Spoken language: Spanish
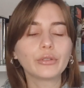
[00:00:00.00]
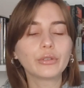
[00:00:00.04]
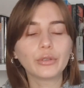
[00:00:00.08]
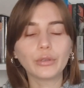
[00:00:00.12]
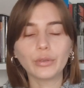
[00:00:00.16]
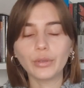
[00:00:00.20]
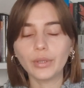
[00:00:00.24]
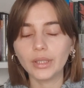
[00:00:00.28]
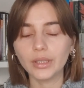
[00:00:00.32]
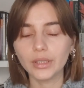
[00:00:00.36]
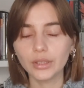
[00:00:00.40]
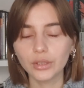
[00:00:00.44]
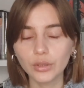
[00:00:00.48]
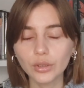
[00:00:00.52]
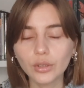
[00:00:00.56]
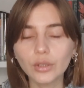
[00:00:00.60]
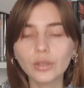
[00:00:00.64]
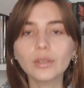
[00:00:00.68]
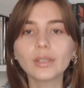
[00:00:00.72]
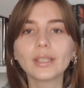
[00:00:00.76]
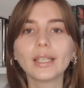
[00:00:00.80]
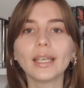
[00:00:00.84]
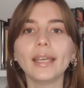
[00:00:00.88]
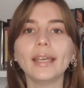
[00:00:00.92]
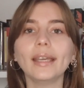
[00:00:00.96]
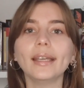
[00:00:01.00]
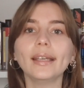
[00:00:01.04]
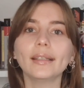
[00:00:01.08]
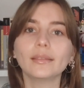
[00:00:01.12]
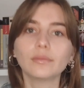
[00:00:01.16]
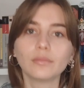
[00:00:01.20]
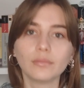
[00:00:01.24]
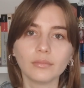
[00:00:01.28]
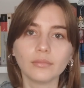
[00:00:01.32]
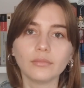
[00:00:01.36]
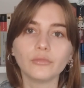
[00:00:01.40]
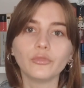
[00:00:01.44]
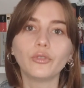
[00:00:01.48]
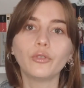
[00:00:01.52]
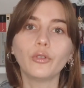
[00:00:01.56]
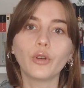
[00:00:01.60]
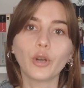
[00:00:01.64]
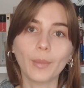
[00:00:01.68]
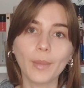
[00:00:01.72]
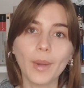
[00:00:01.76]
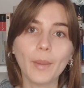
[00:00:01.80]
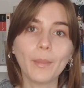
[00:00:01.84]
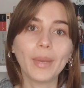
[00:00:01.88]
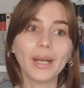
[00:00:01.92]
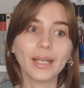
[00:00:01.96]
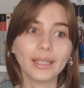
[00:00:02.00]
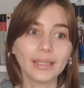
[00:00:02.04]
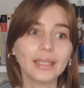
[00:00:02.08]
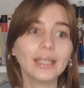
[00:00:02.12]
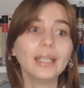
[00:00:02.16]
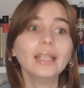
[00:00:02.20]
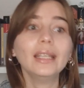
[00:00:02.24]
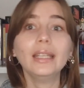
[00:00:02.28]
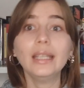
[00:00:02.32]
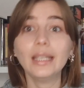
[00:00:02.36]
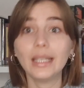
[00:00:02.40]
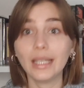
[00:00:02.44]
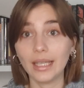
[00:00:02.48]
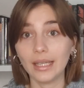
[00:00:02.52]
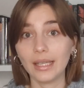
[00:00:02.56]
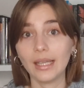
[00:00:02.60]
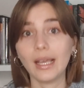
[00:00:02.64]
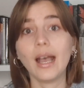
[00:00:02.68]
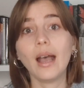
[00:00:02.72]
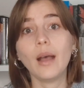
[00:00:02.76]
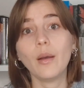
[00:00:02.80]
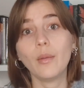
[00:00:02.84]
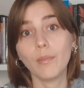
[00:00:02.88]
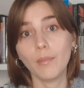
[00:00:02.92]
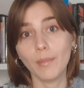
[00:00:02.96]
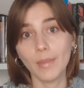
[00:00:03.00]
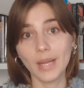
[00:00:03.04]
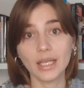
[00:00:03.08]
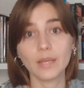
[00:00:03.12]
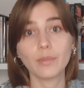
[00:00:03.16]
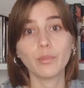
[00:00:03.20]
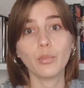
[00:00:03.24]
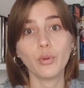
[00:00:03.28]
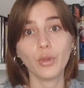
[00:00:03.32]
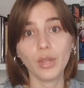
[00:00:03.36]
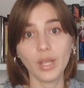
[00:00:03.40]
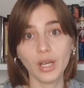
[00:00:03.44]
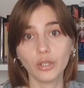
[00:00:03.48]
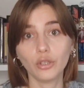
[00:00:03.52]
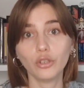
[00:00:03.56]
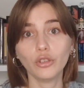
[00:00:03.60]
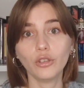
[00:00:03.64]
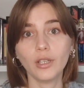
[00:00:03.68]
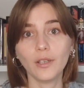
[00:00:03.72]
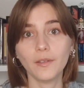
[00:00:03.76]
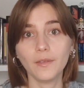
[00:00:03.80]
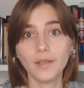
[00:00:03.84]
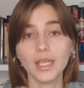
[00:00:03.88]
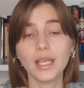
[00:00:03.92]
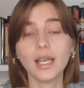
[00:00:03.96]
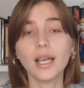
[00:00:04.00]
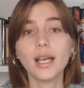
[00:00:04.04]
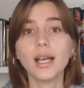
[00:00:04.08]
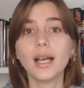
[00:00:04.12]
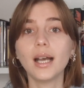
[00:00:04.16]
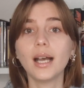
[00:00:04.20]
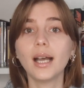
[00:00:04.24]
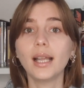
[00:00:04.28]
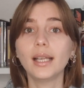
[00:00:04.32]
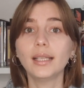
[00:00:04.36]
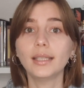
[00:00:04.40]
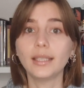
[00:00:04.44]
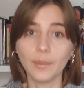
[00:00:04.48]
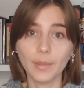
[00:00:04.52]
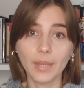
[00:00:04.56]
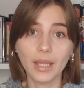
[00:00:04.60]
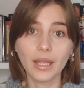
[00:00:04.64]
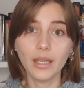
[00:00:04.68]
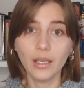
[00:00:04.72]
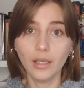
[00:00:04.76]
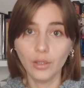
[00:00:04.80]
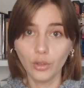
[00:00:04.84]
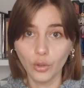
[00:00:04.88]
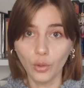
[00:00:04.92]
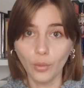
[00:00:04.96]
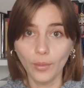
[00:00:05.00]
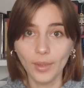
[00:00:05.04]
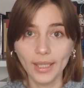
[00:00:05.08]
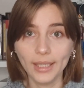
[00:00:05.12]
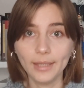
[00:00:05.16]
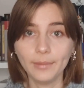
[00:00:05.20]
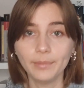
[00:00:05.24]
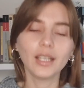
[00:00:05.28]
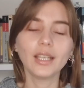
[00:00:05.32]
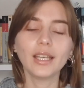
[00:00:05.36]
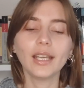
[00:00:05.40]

todo esto que mm, forma parte y que da más poder todavía al tema del doble.